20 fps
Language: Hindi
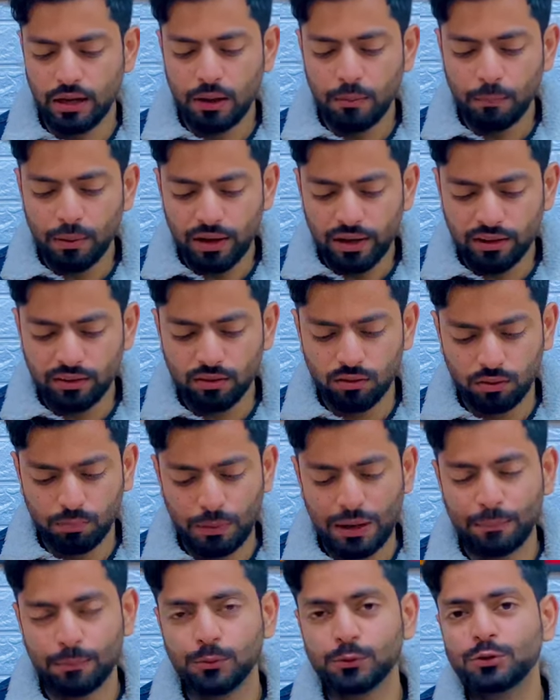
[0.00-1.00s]
पहले
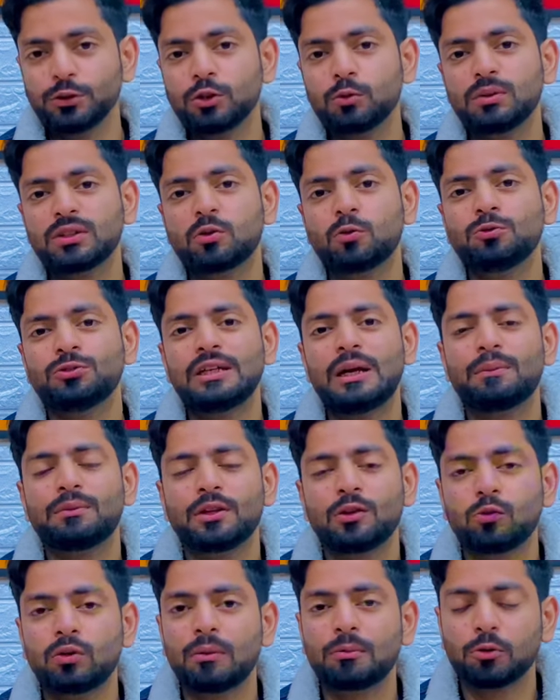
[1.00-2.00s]
प्रपोजिशन तो मैं कॉन्सेप्ट दे
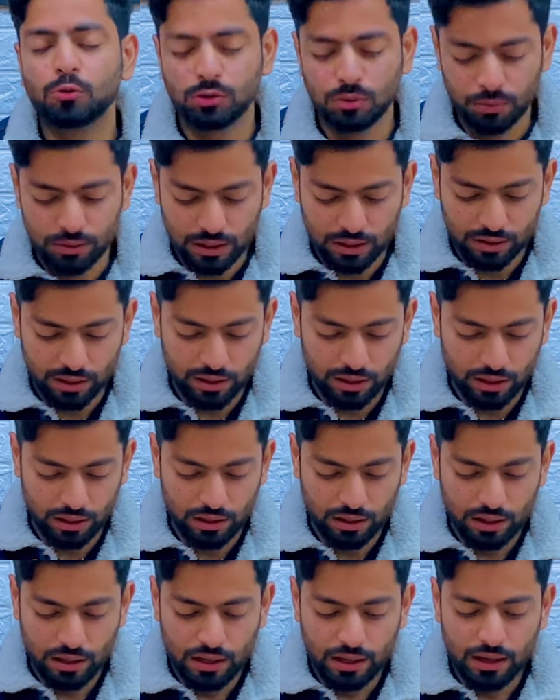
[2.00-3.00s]
दूंगा आपको समझ आ जाएगी
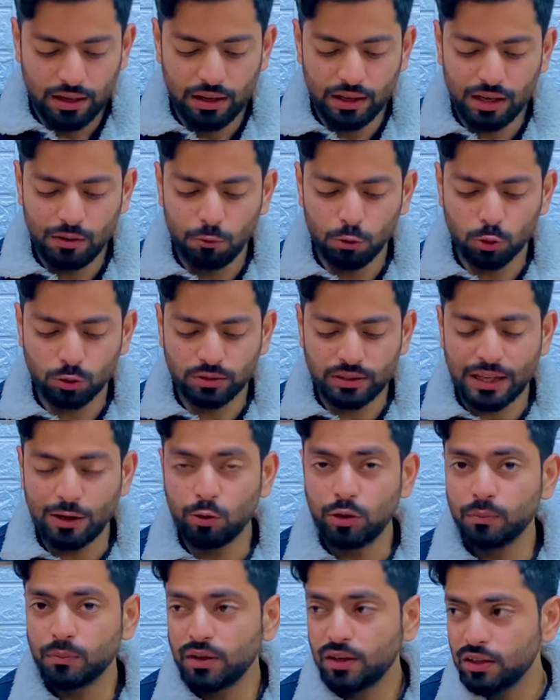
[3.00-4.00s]
लेकिन वो जो
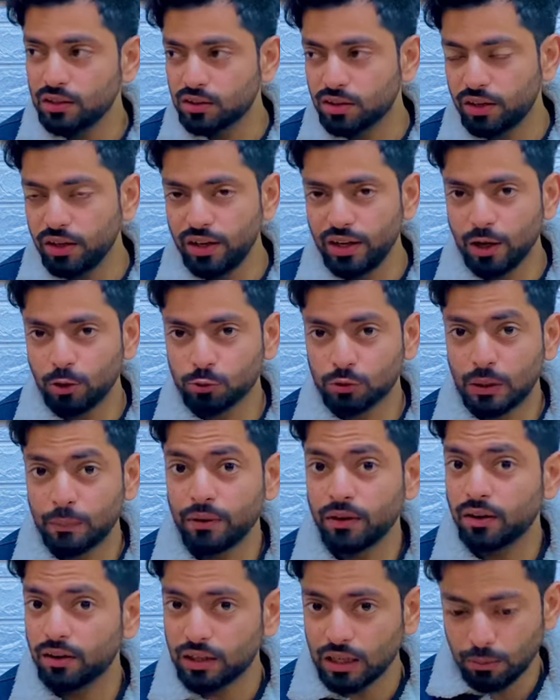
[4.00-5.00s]
सेनोनिम की लिस्ट थ्री है उसका आपने
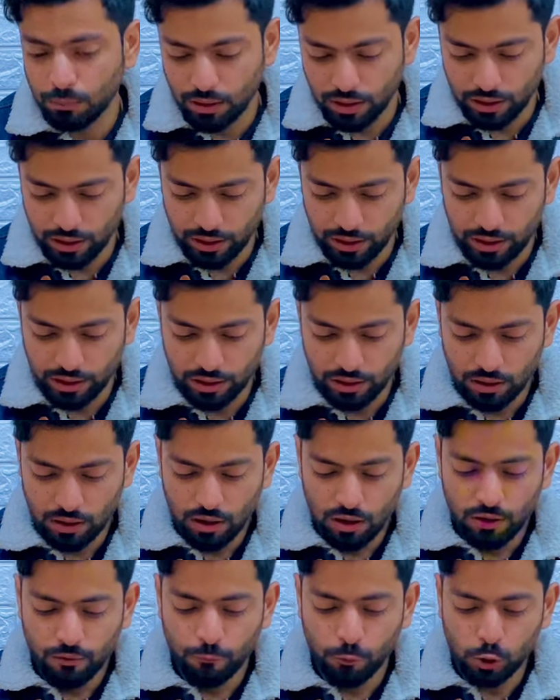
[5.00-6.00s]
रटा मारना है
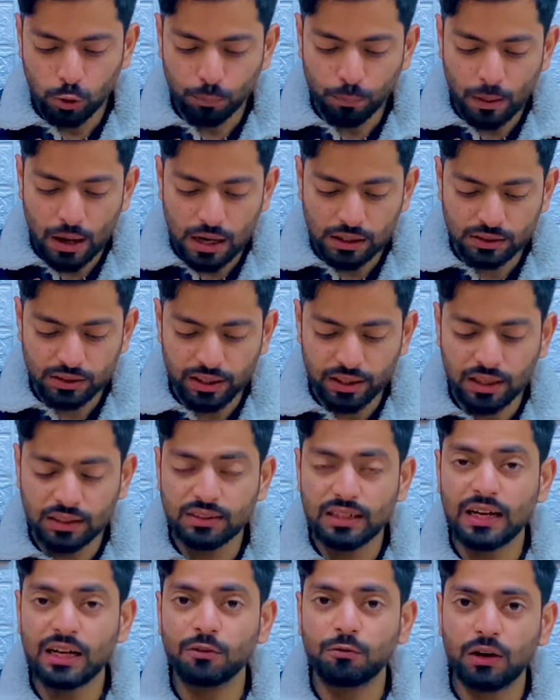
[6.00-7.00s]
वो जो पार्क स्टडी का
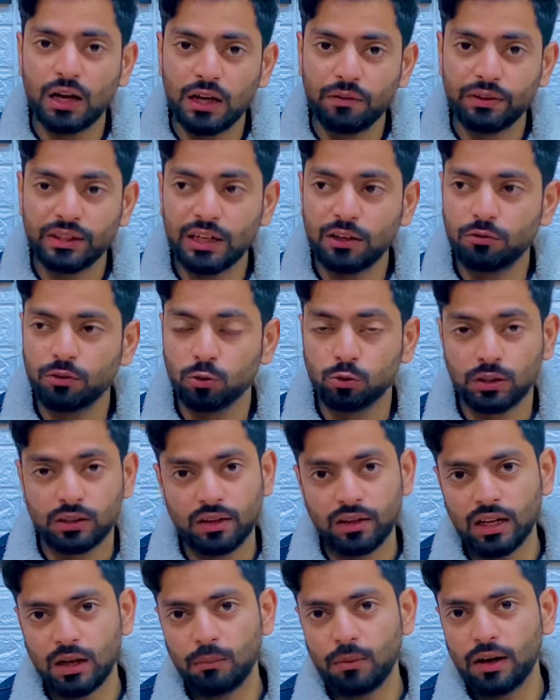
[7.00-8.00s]
सेट फाइव है उसका
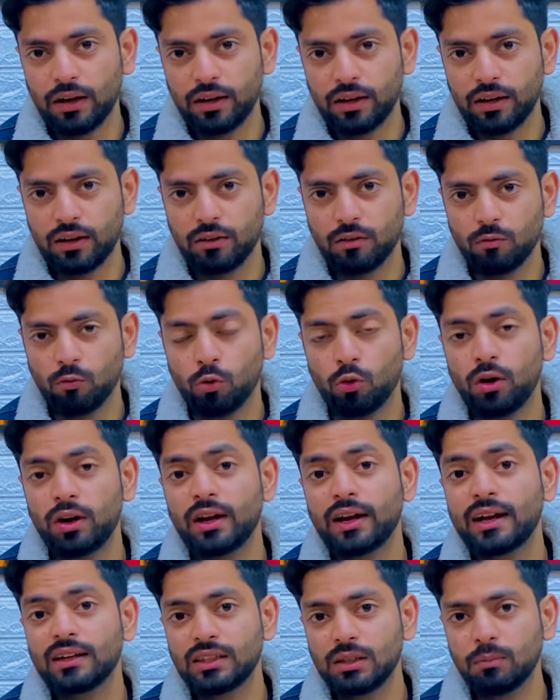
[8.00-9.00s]
रटा मारना है वो रटा
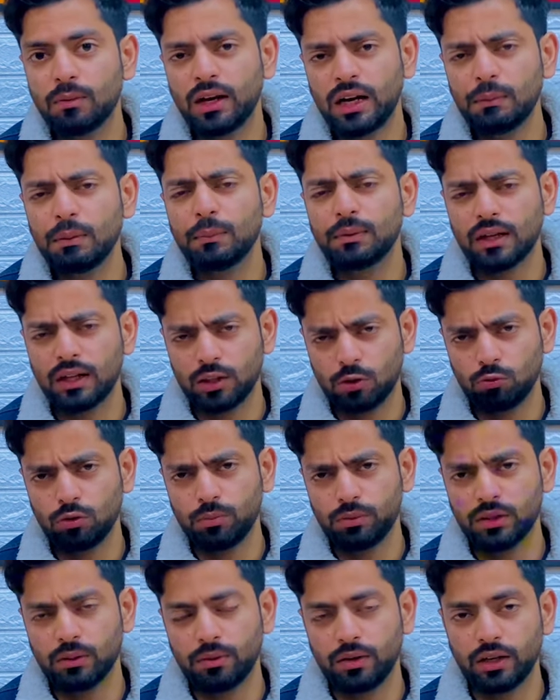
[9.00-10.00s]
कैसे मारना है मैं बताता हूँ
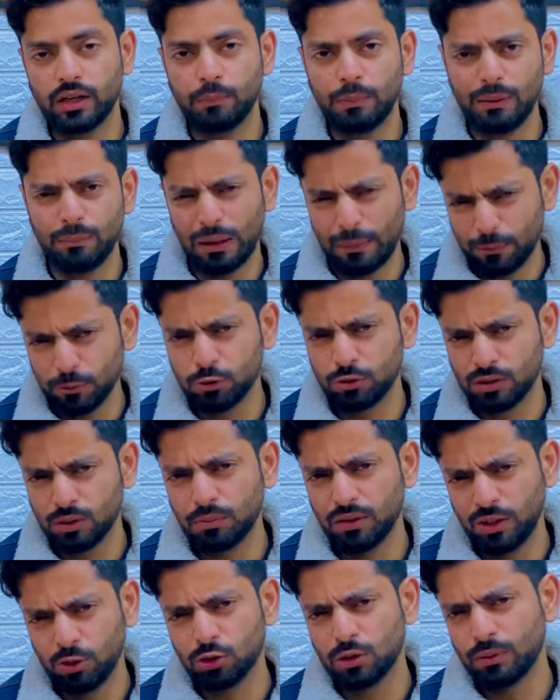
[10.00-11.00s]
अभी सब पहले प्रपोजिशन
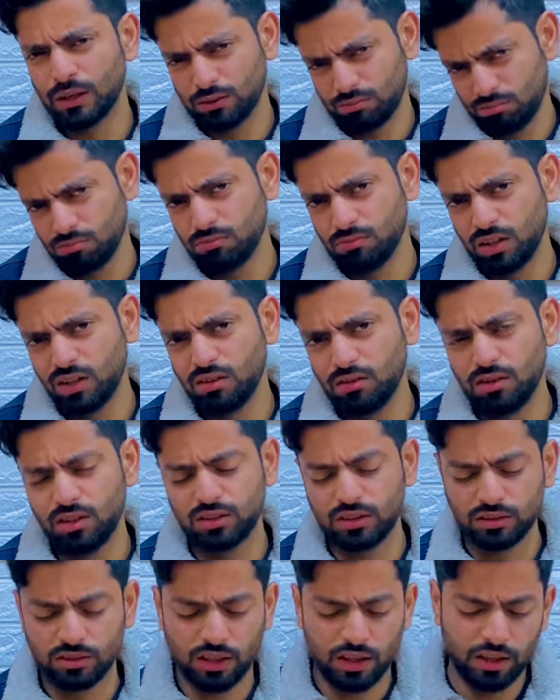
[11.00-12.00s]
समझ लें उसके बाद
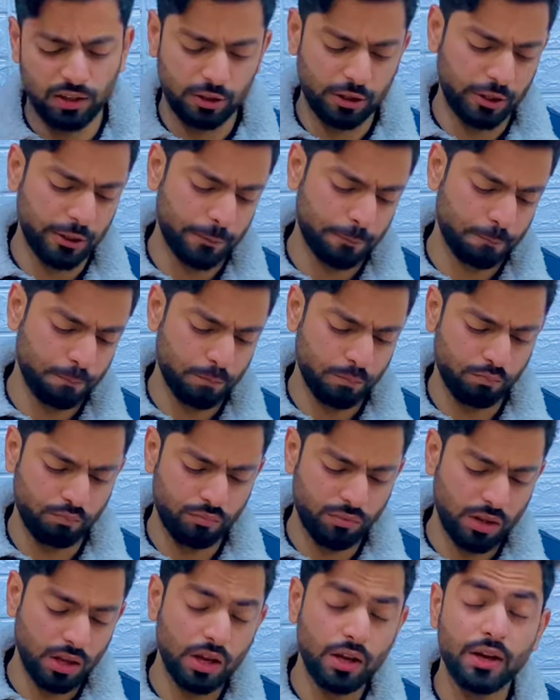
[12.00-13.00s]
डिस्कस कर लेते
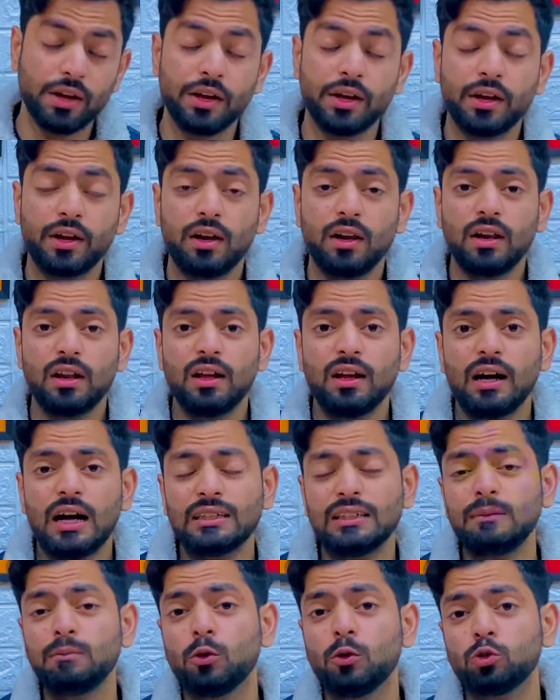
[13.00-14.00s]
हैं
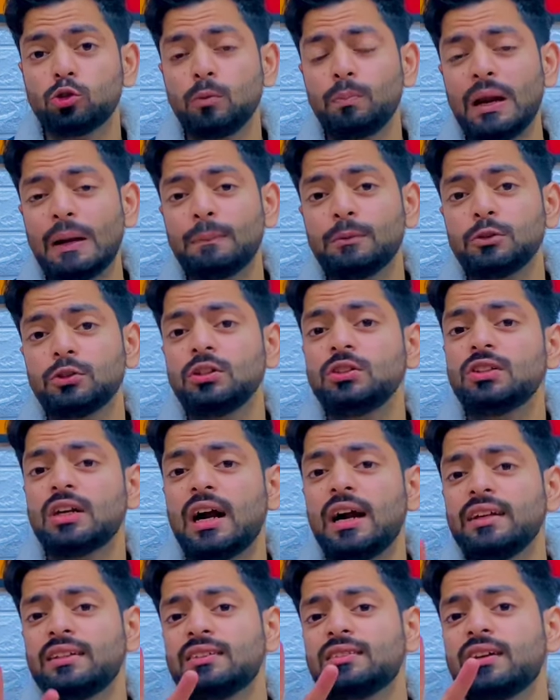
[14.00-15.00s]
इन दोस्तों प्रेपोजिशन
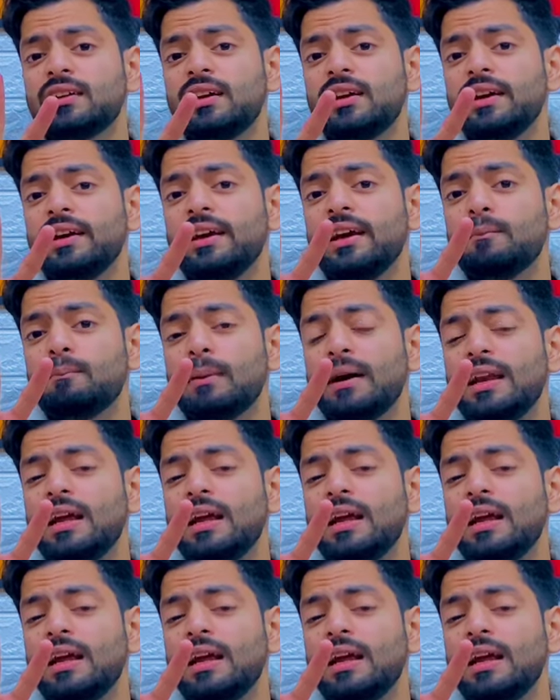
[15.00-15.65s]
चार डिस्कस करने लगे हैं पहले